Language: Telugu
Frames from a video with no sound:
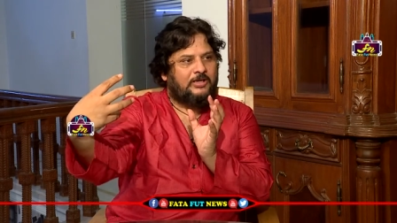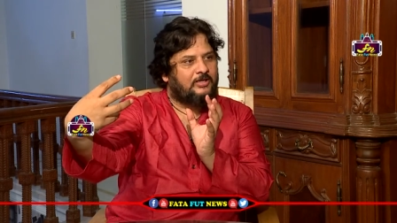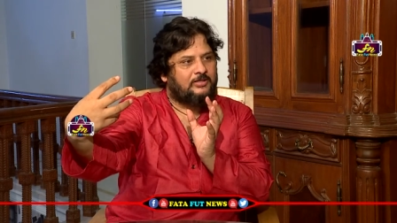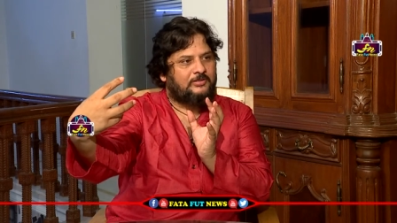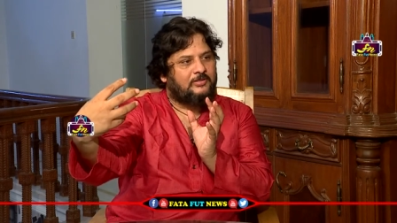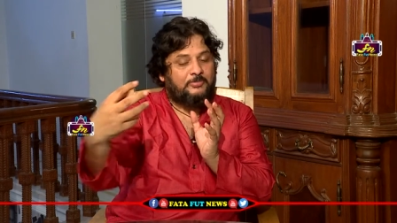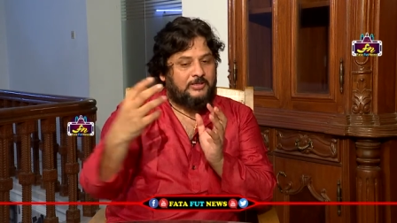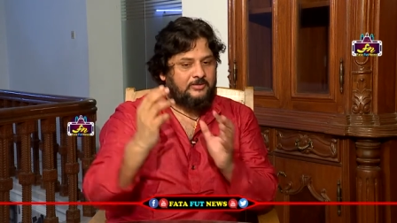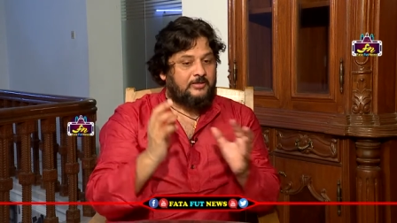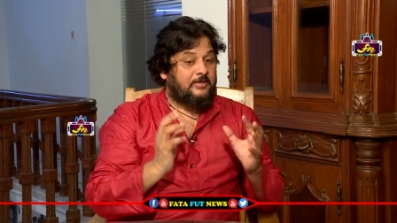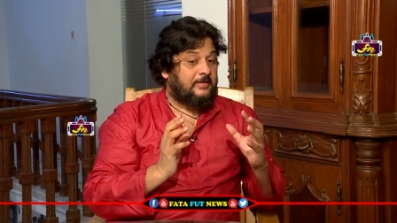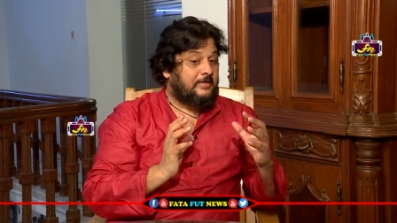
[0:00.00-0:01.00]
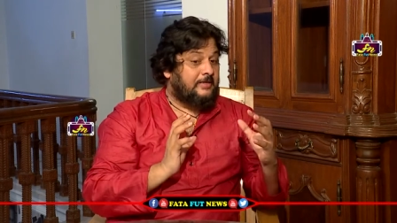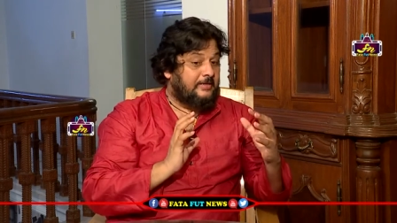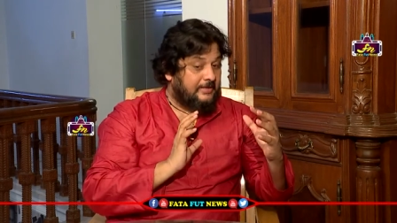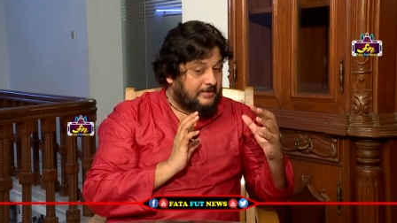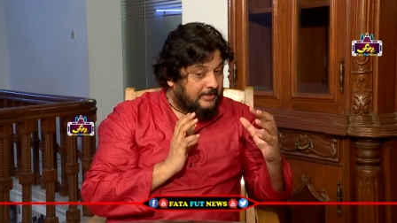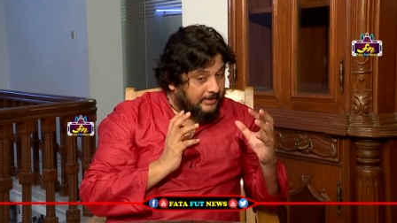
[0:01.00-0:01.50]
వాళ్ళకి బట్
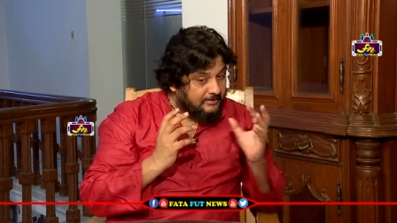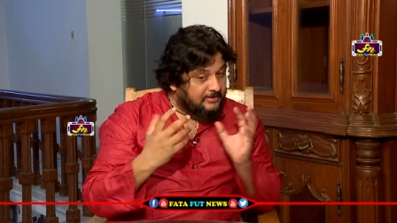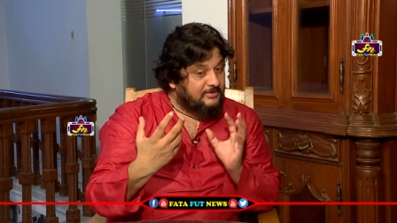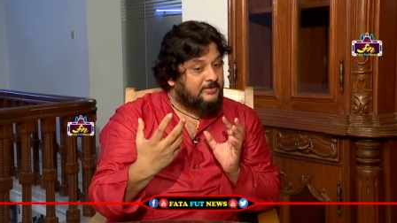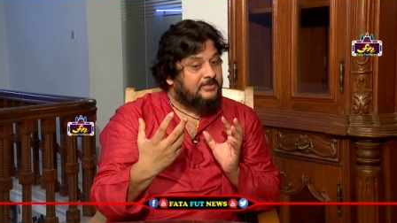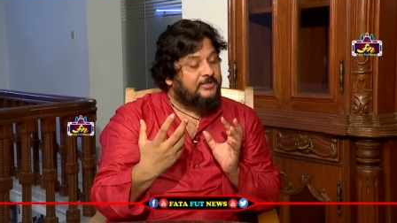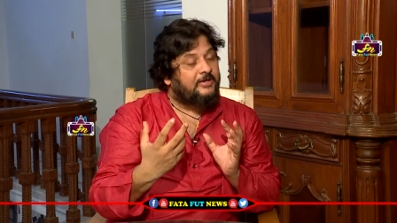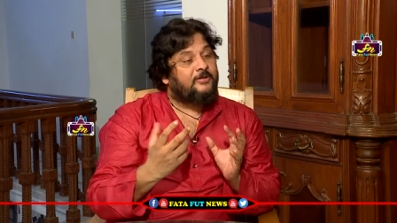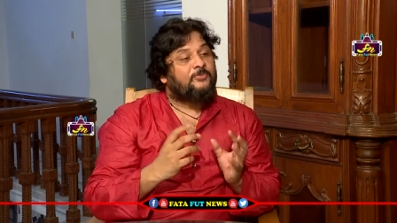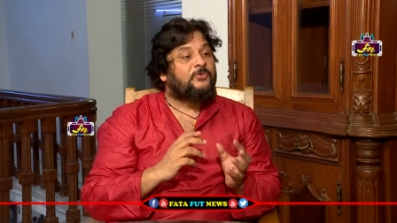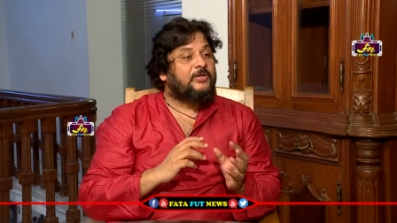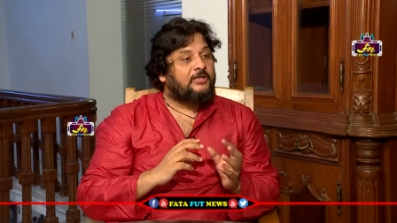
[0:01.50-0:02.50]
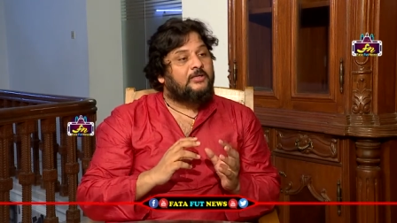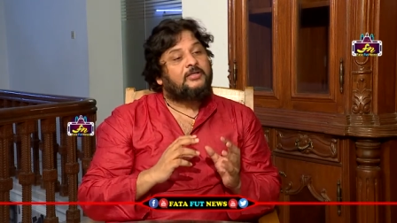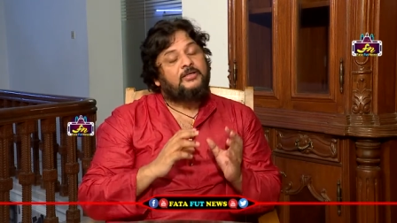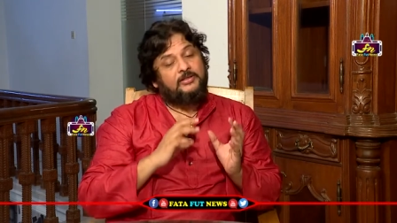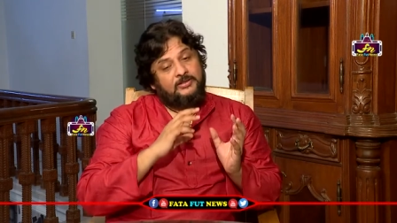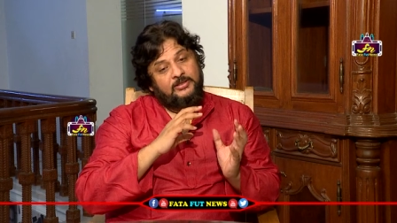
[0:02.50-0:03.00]
ఈ కథని తీయడం
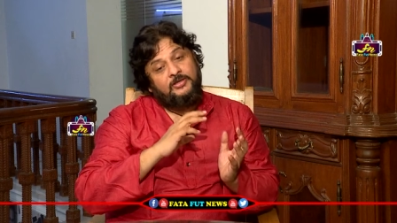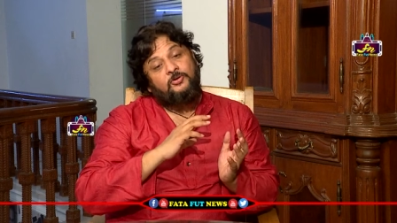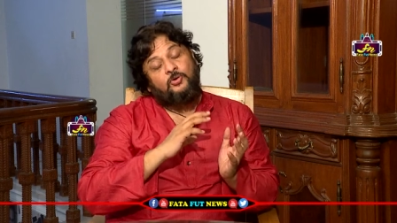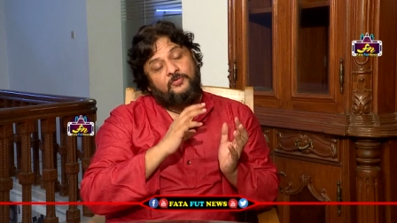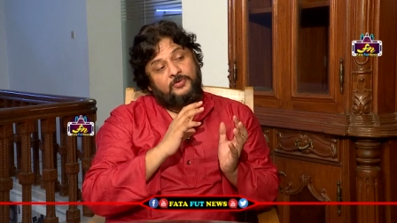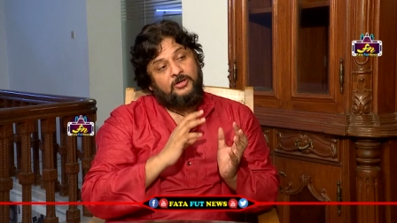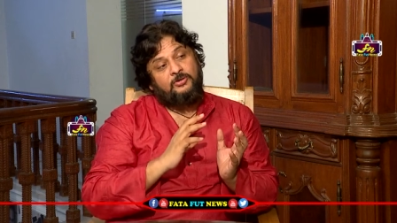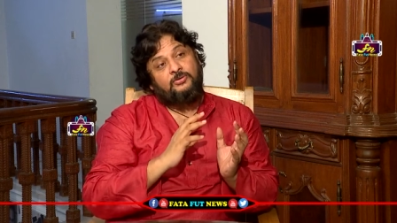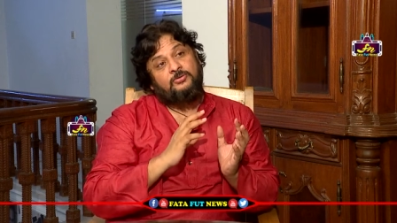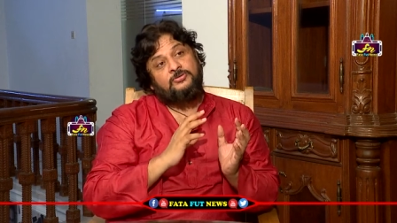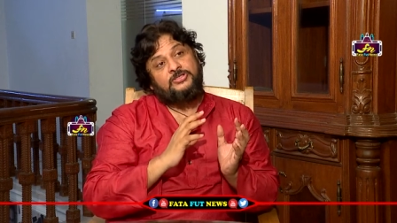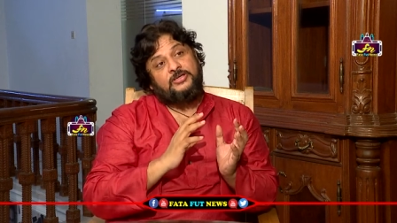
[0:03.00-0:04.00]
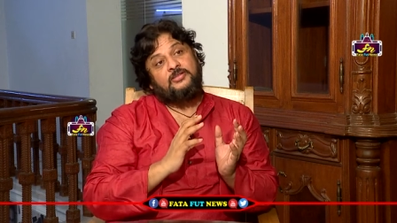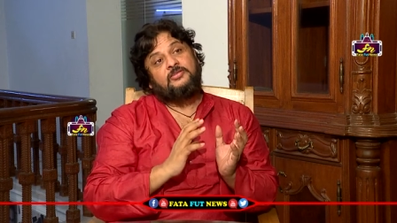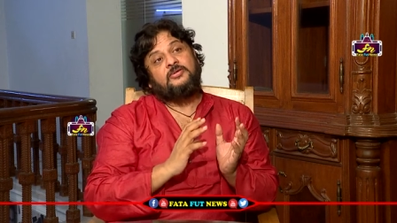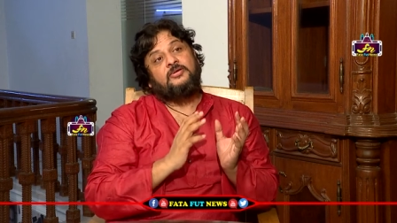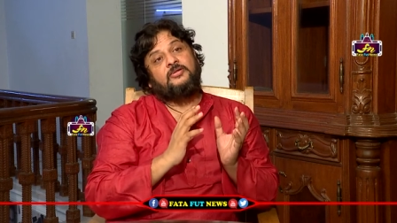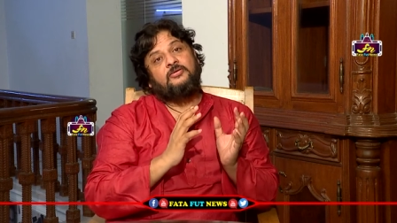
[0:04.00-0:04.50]
అనేది ఇది ఒక వీరుని
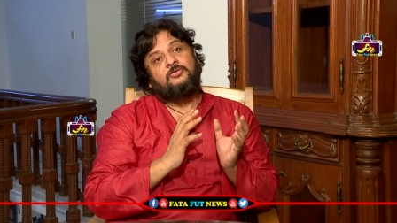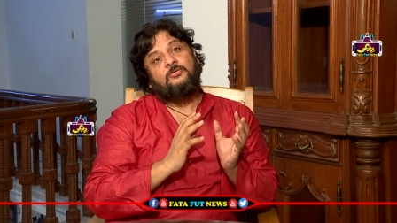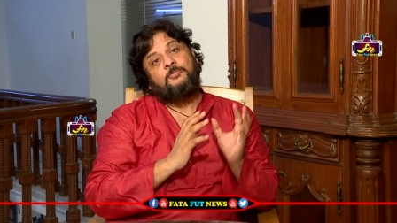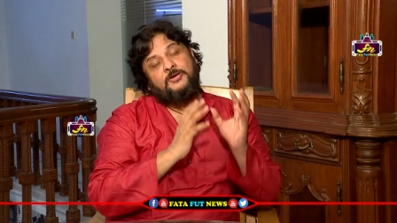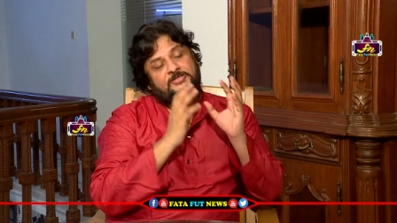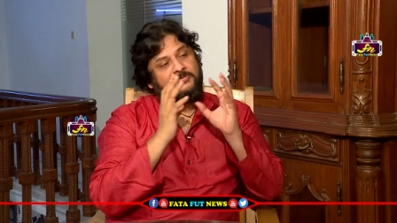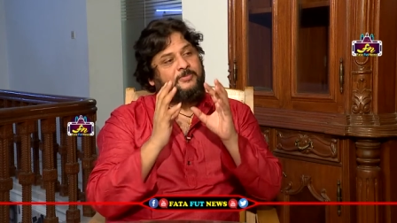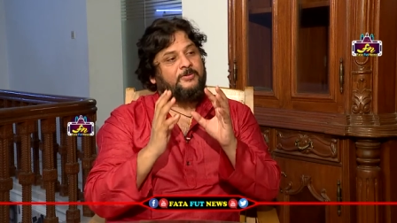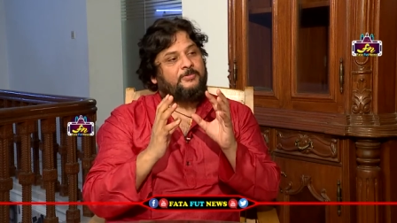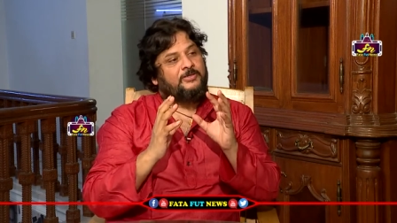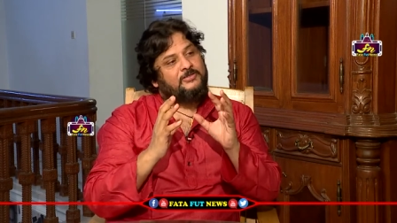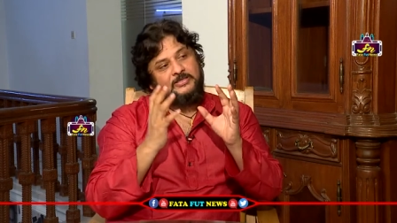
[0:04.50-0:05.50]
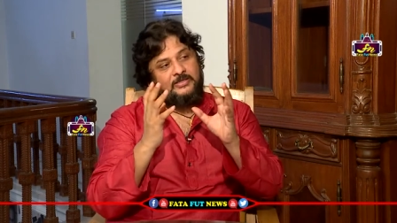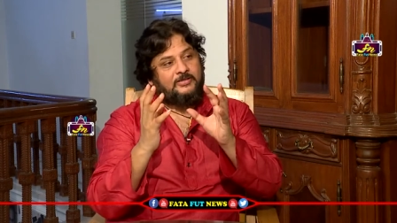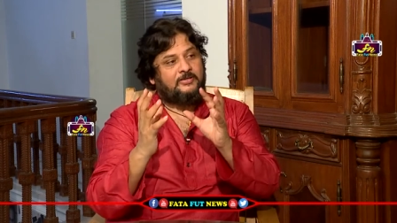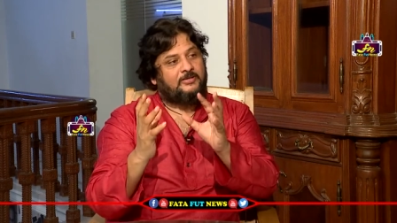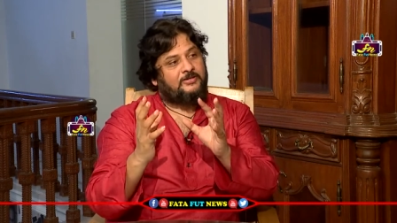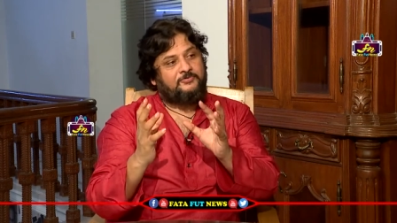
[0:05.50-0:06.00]
చరిత్రని గొప్పగా చెప్పడం అనేది
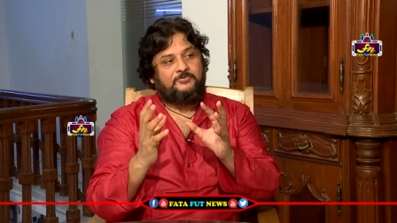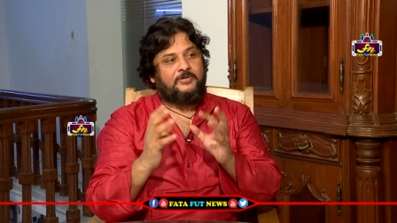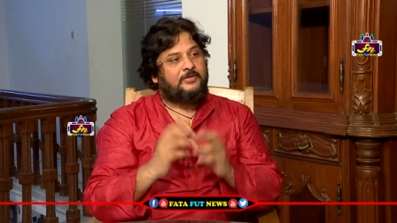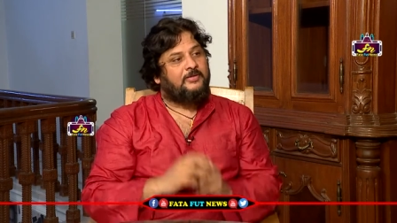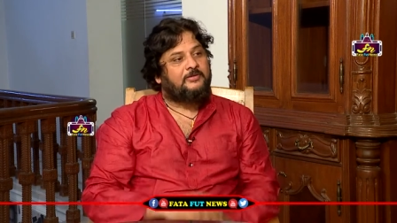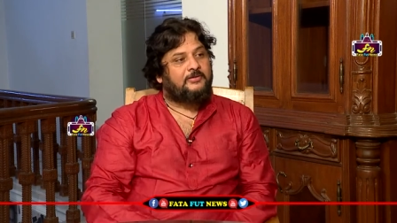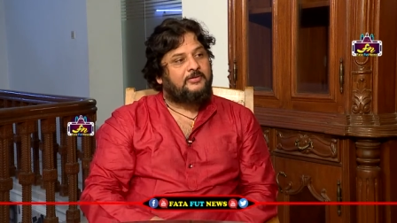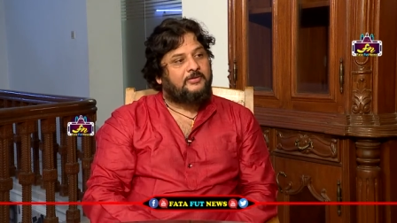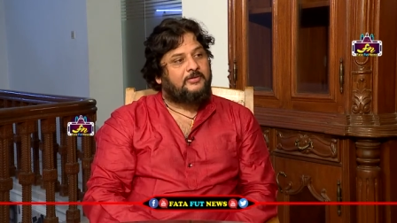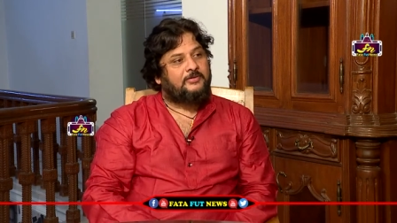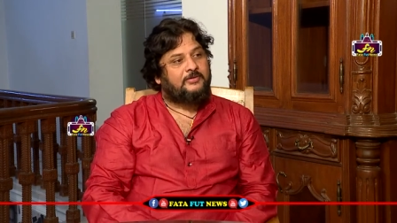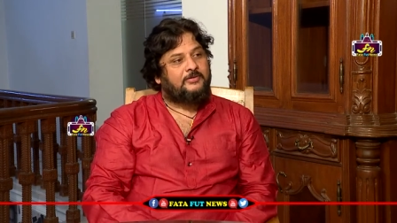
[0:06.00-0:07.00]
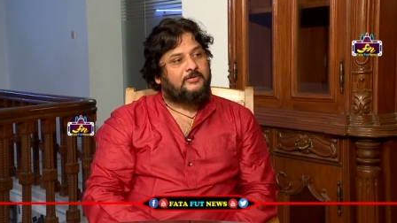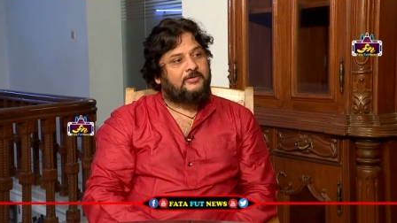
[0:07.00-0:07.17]
చాలా టఫ్ అండి అది hmm.